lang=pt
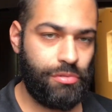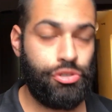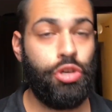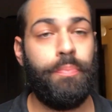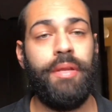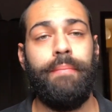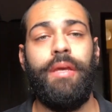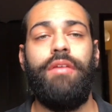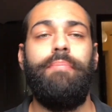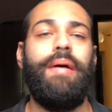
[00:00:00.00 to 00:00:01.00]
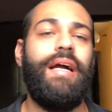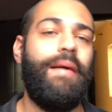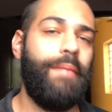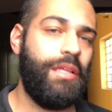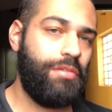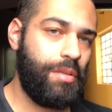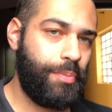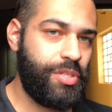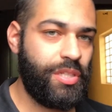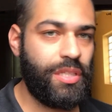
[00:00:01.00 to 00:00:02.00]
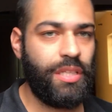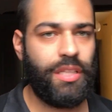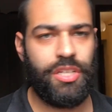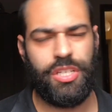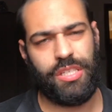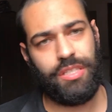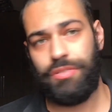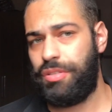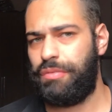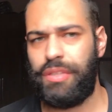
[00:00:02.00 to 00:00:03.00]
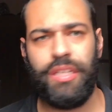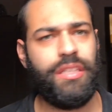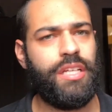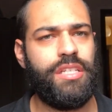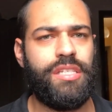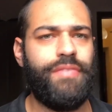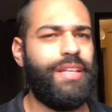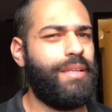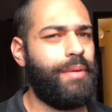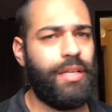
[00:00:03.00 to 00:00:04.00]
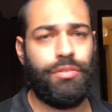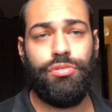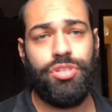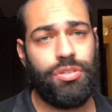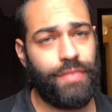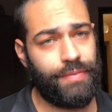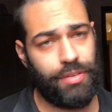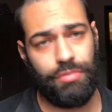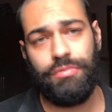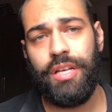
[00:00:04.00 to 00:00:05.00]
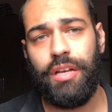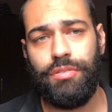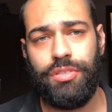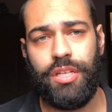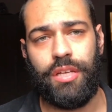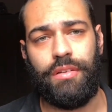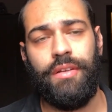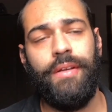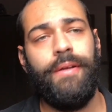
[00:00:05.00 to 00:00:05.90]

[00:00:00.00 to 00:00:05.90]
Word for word: O seu primeiro pagamento depois de 30 dias. Então são 30 dias que você vai trabalhar todo dia e não vai ver um real do dinheiro.